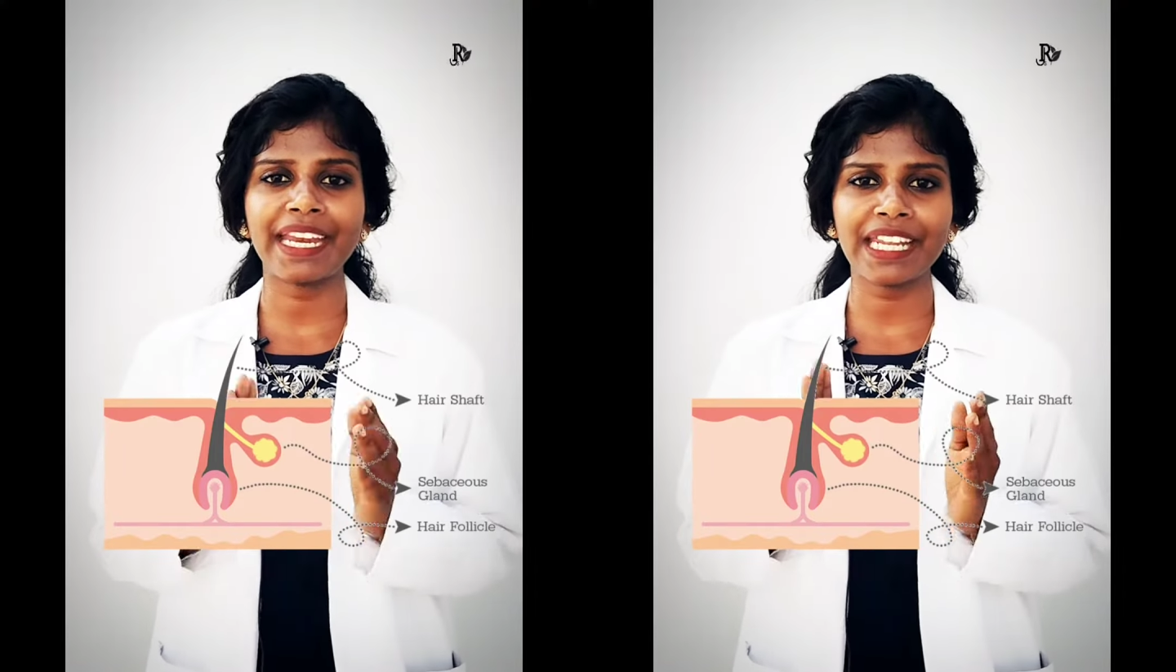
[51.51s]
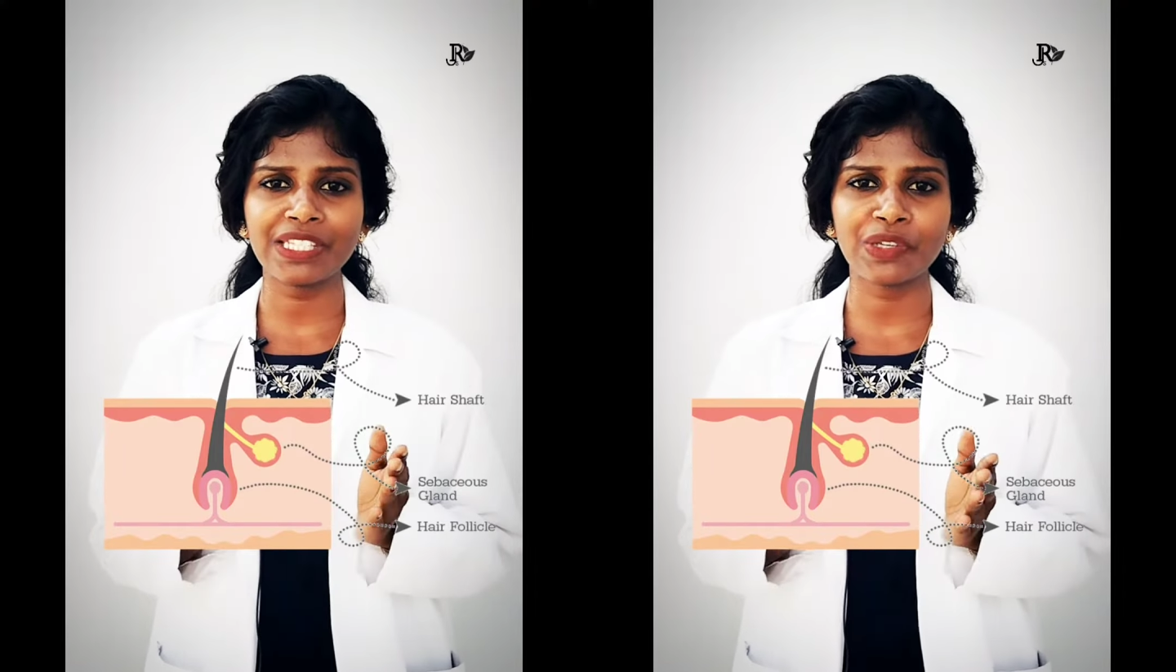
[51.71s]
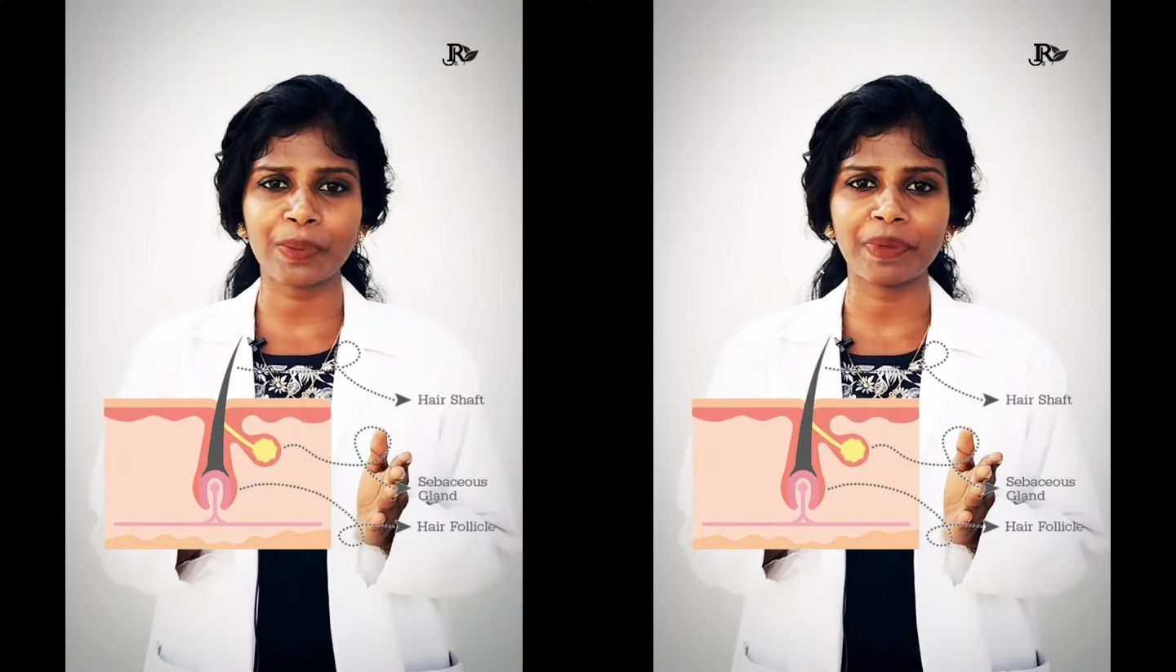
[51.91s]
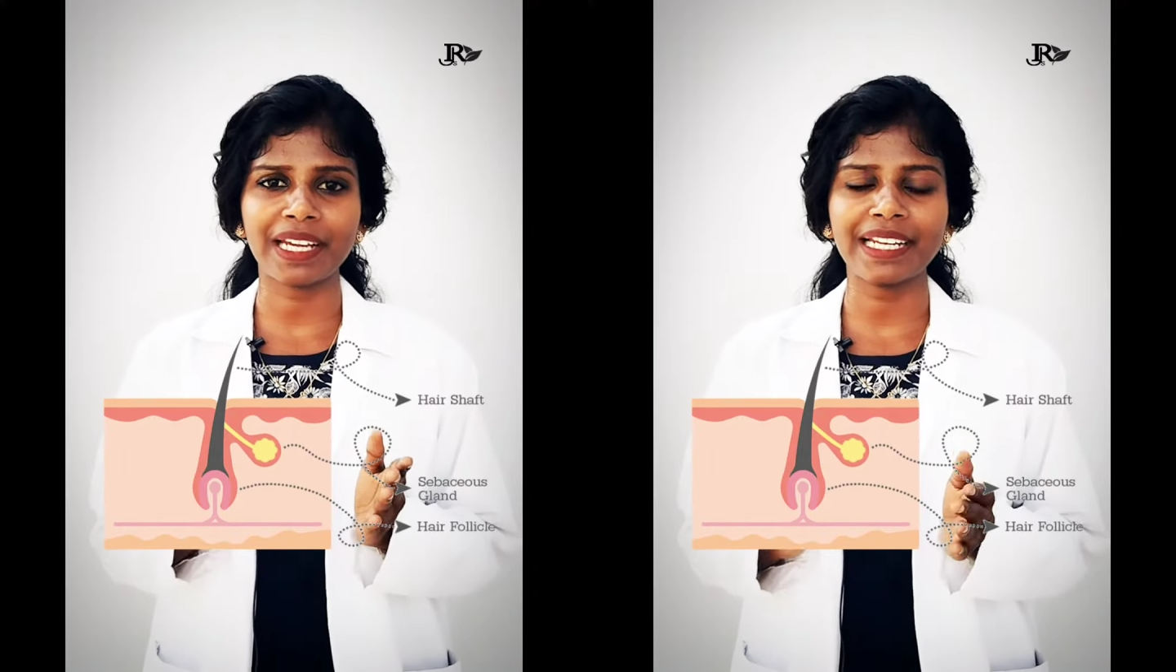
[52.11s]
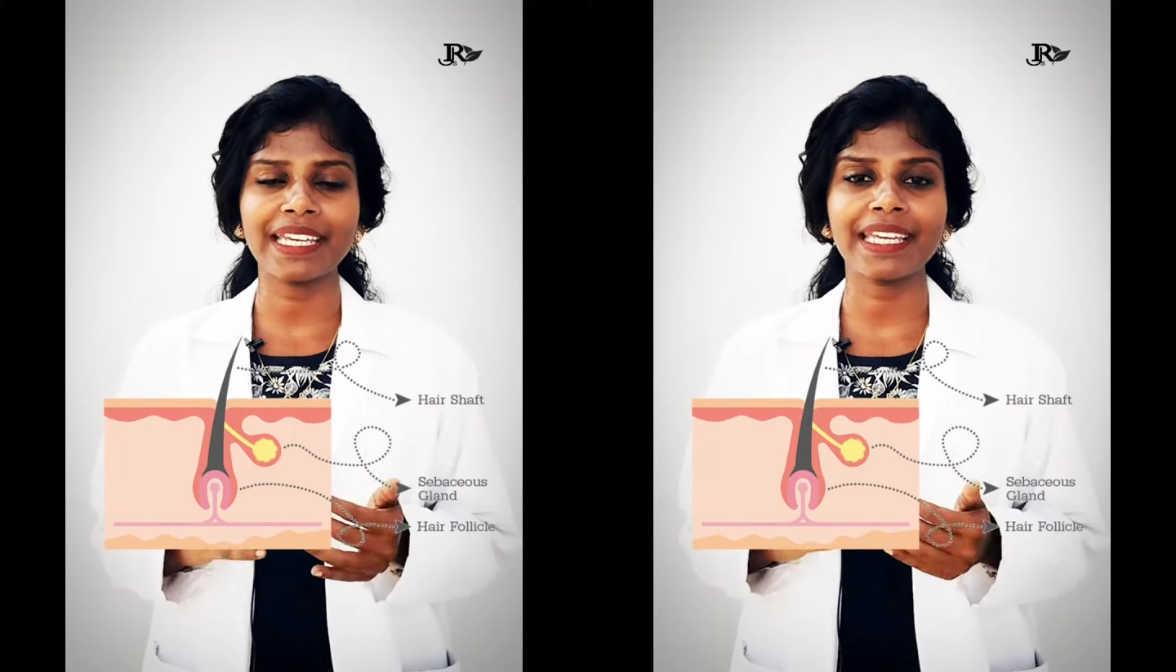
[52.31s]
எண்ணெய்
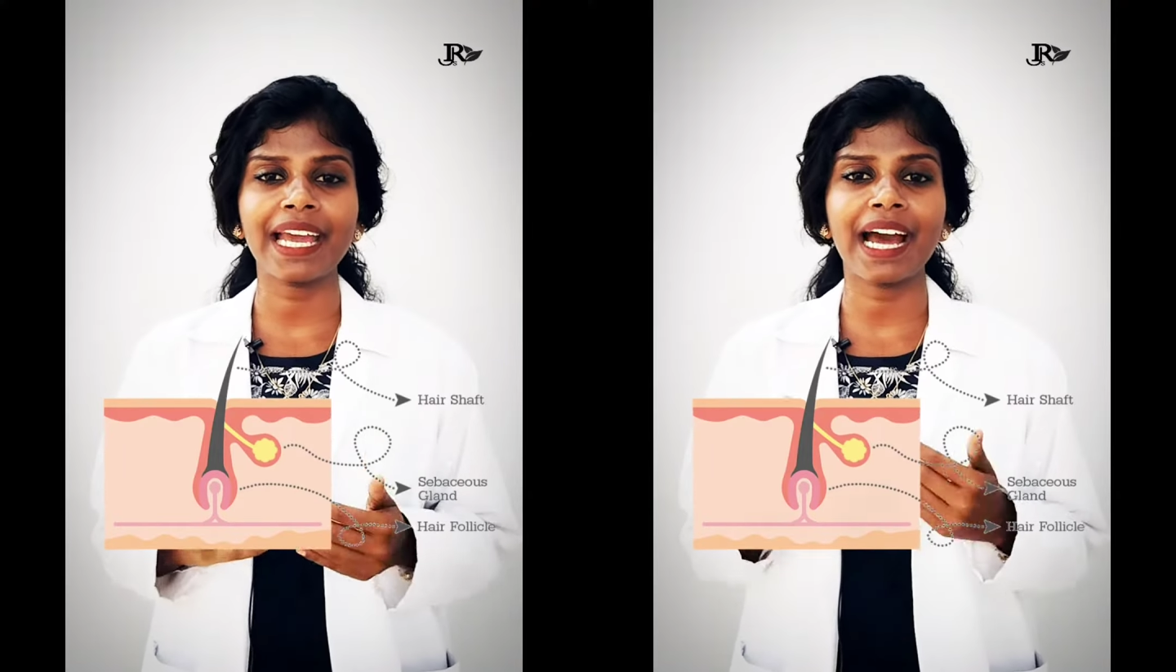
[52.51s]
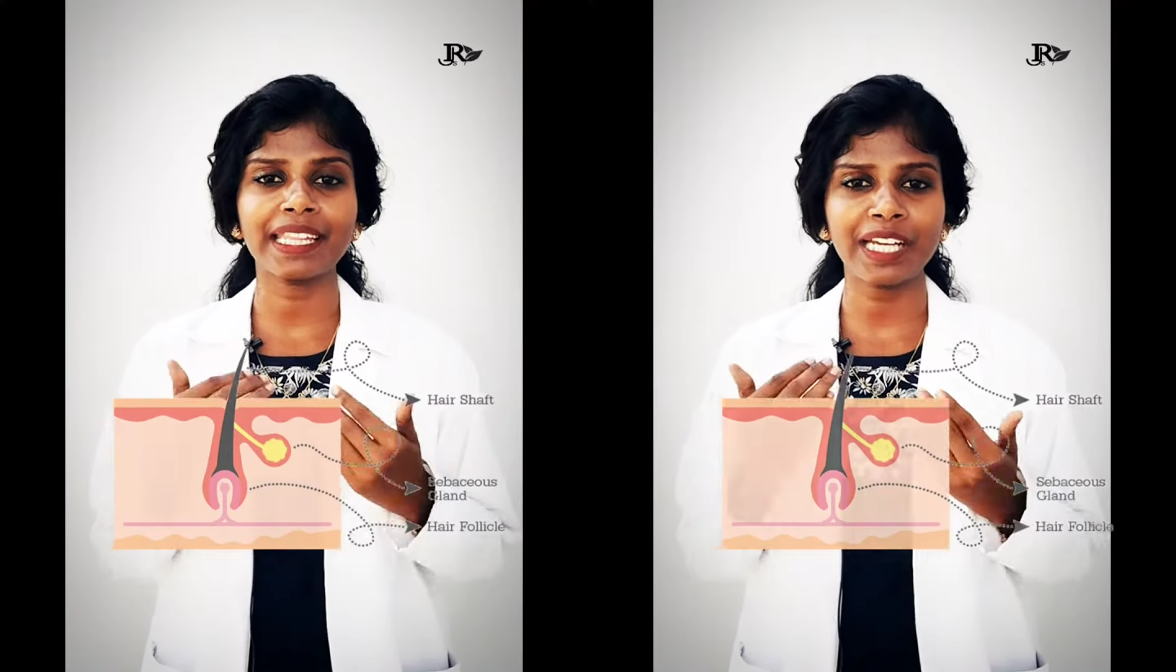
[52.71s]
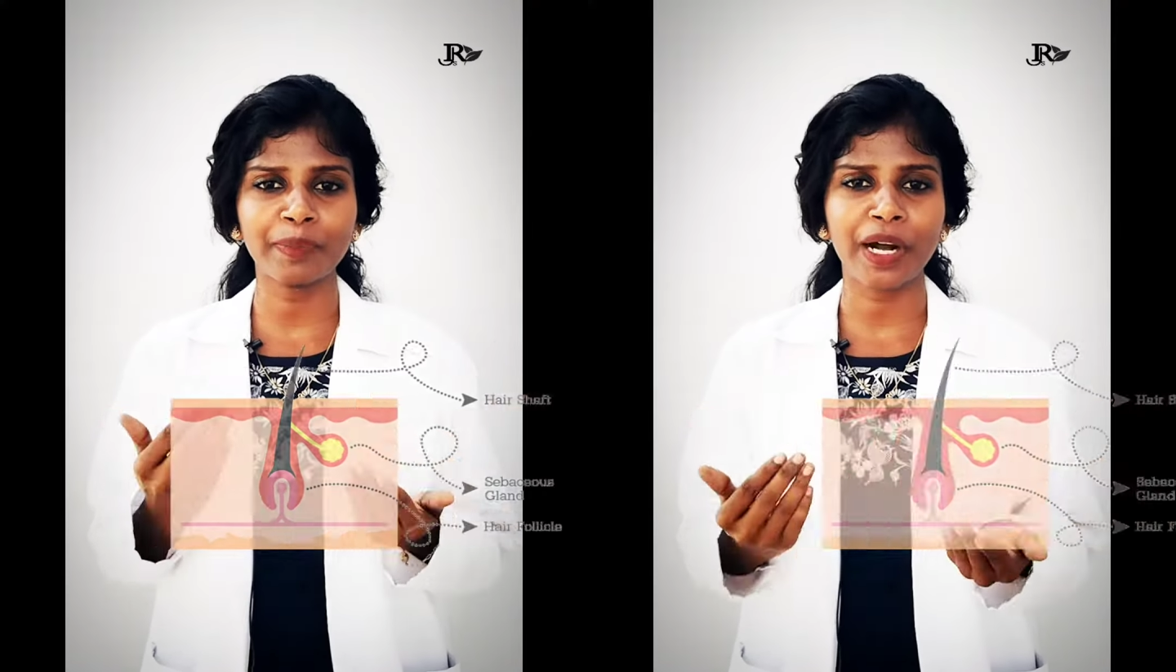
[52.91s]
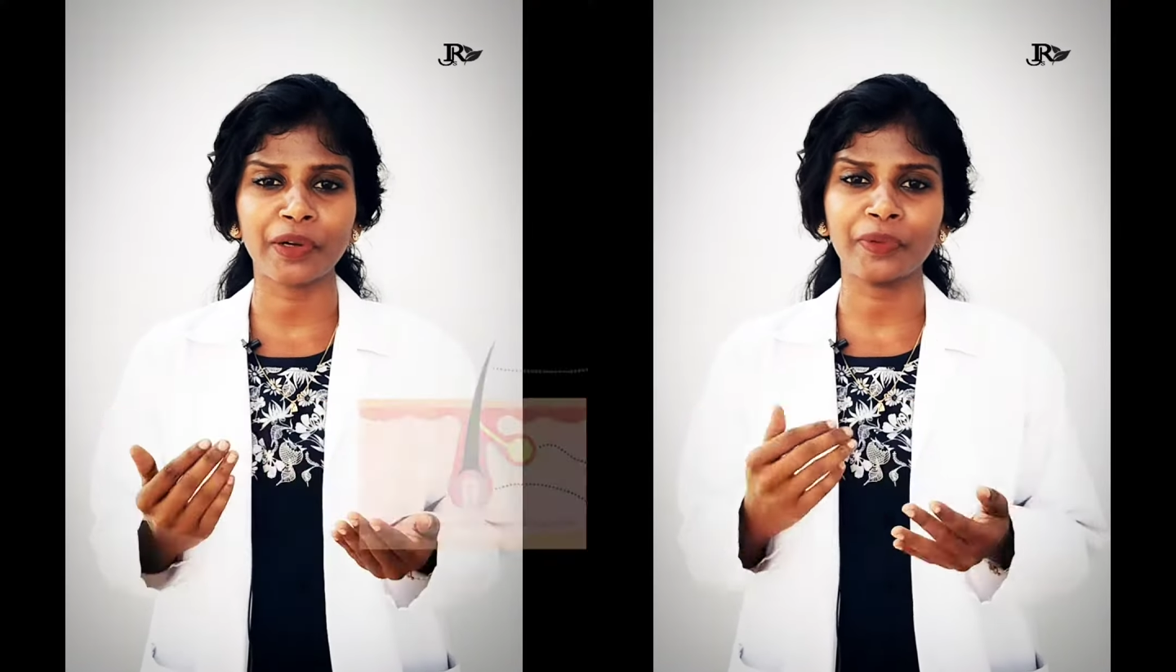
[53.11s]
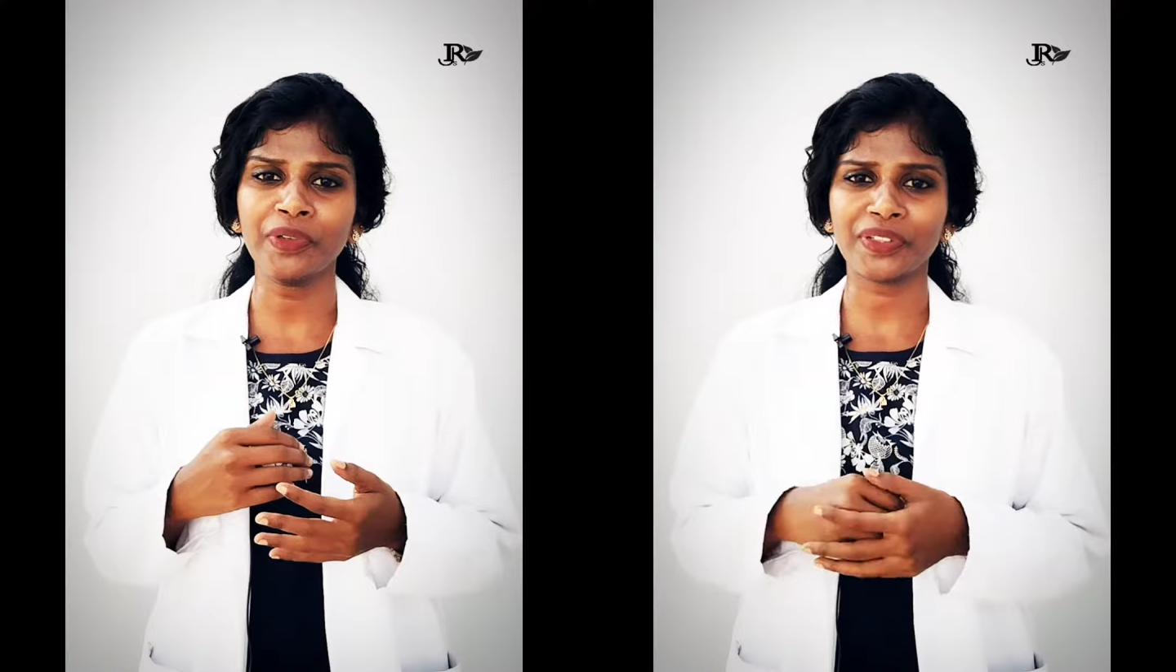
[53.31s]
சுரப்பிகள் இங்கே
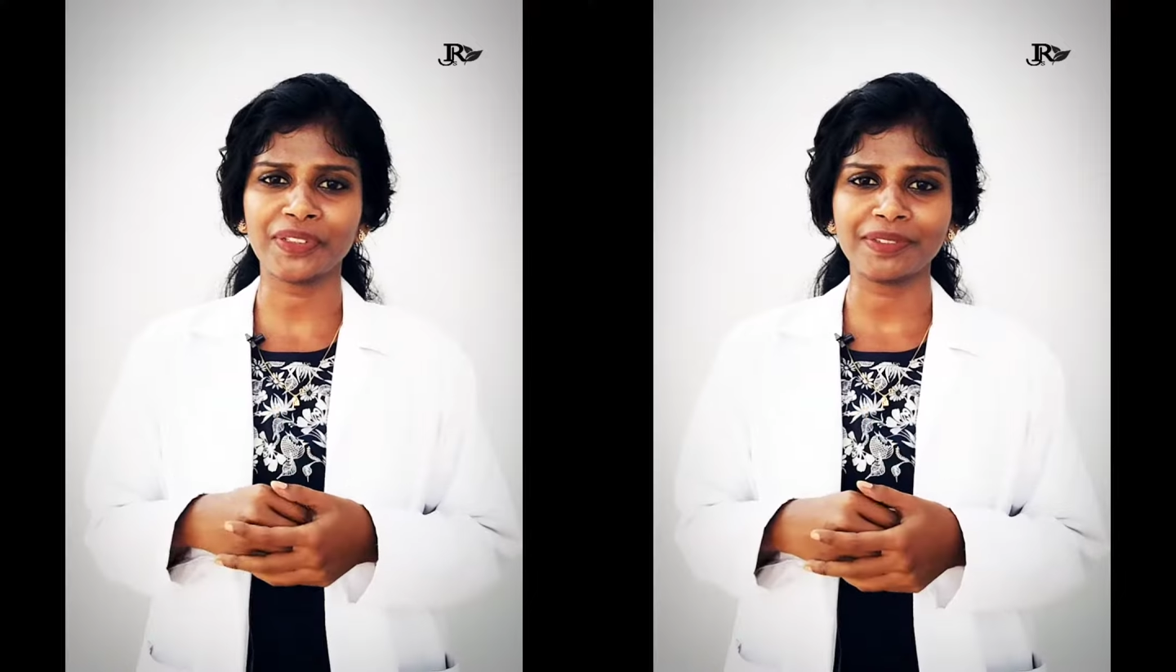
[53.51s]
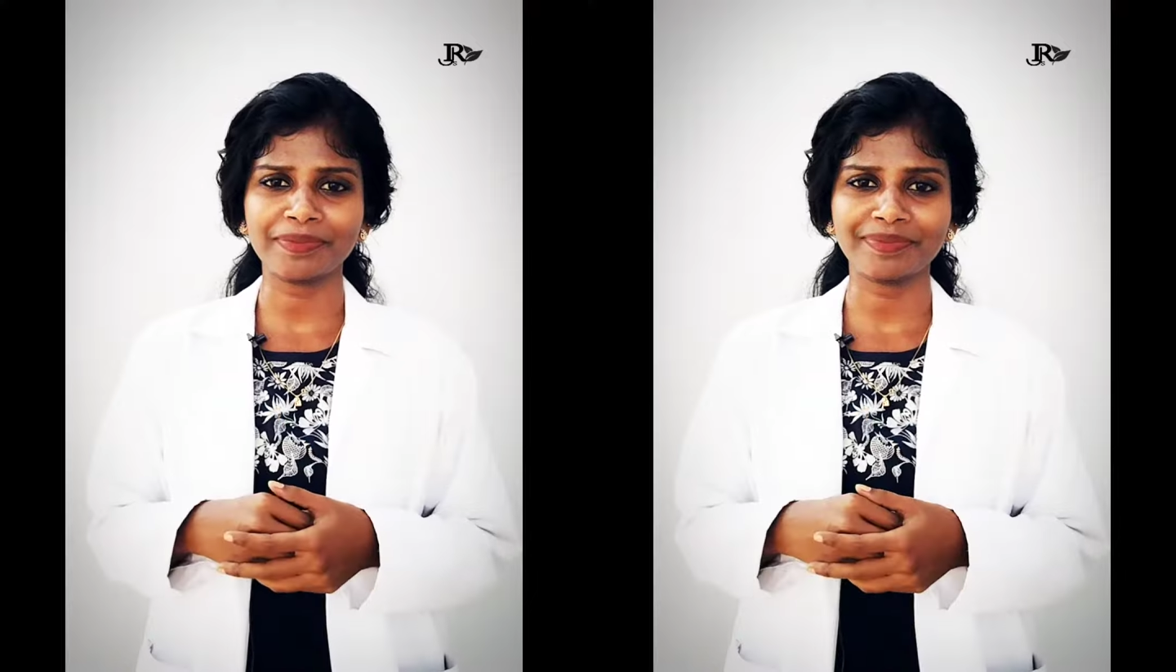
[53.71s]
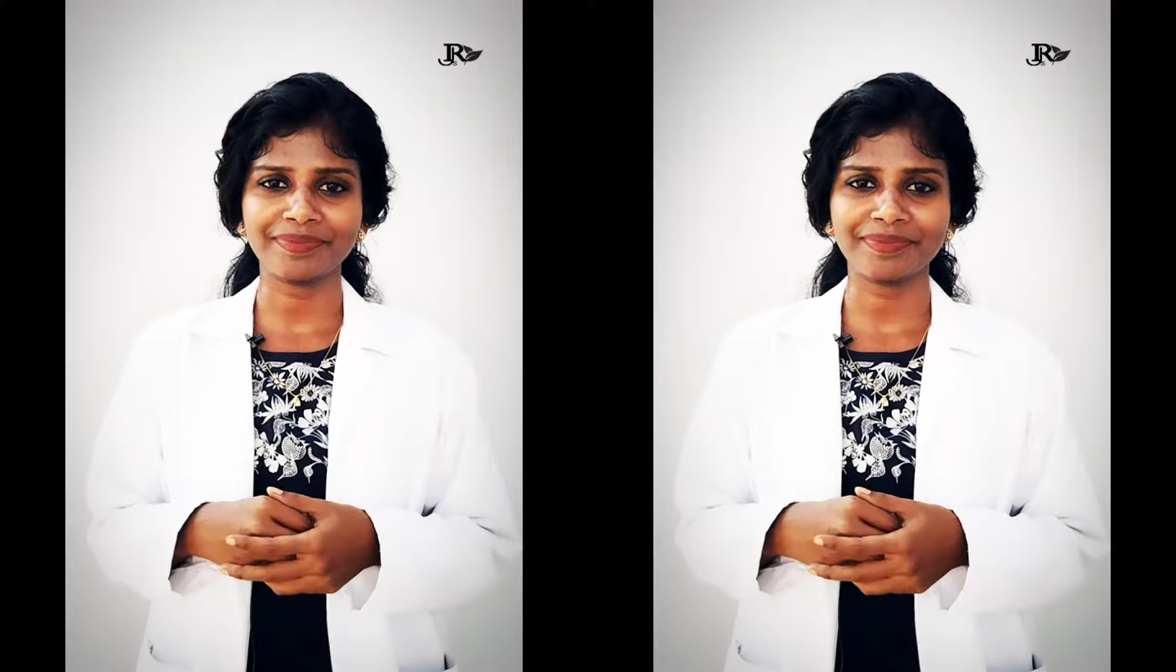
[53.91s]
அதிகமாகவும் இருக்கும்